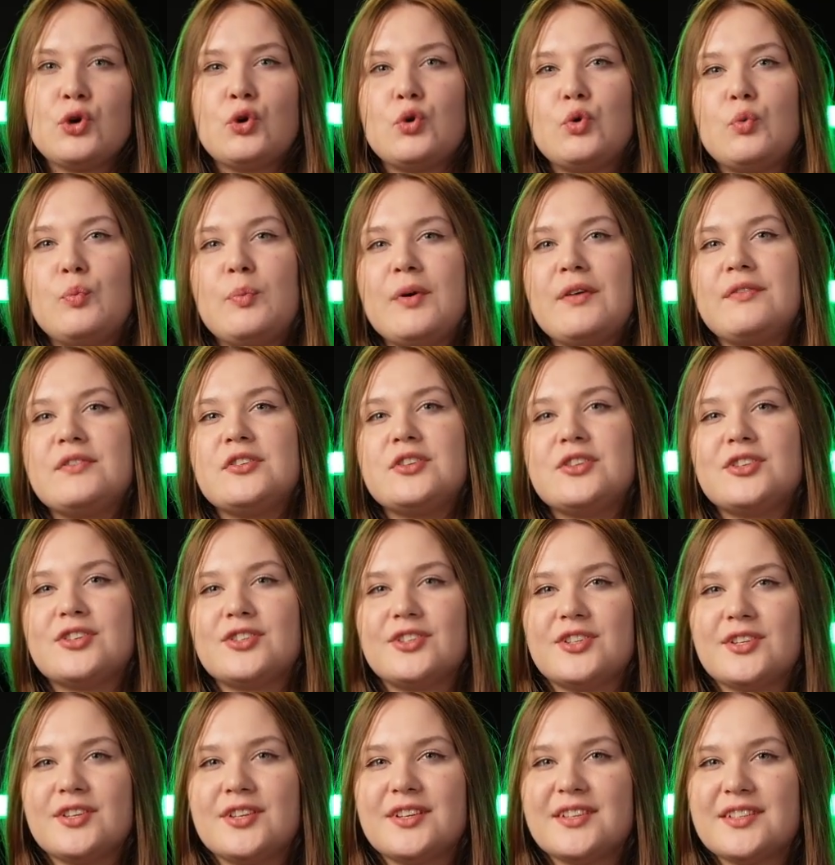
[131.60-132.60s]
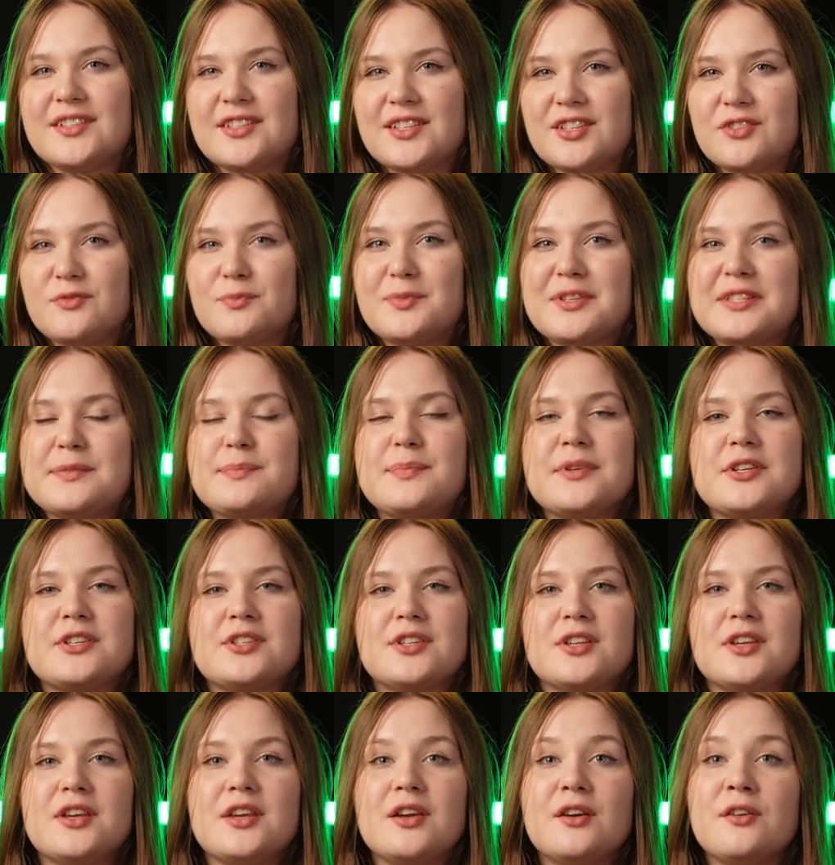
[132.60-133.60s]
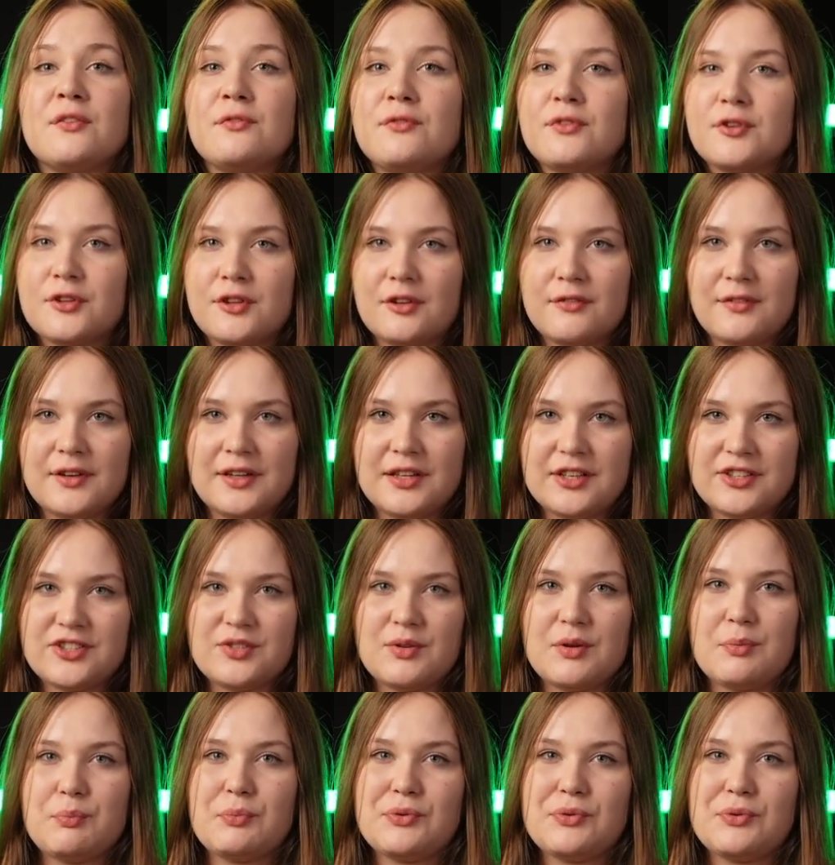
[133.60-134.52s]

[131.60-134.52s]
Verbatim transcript: Upewnij się, że jesteś w bezpiecznej i komfortowej dla siebie